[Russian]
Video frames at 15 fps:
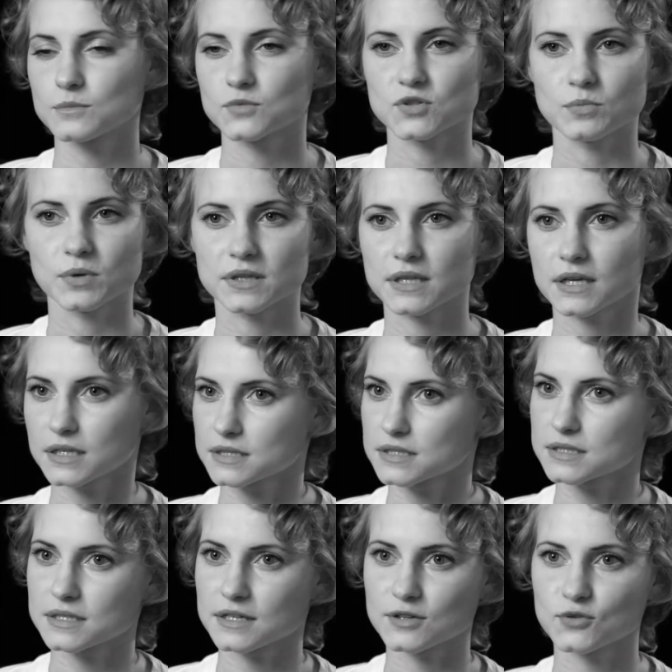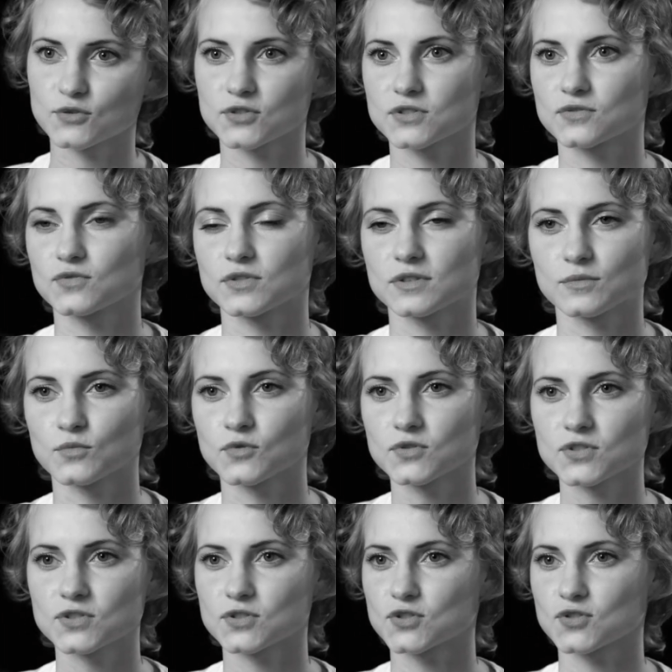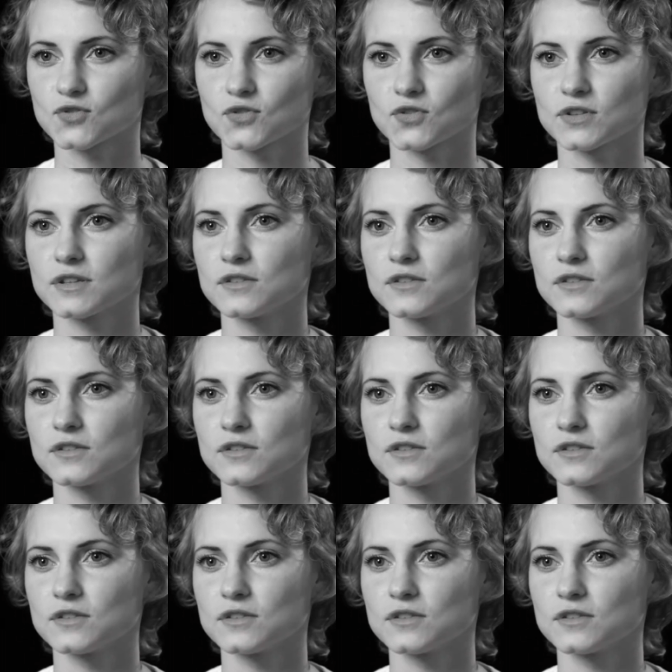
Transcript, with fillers: тебя так захлестывают эмоции, что ты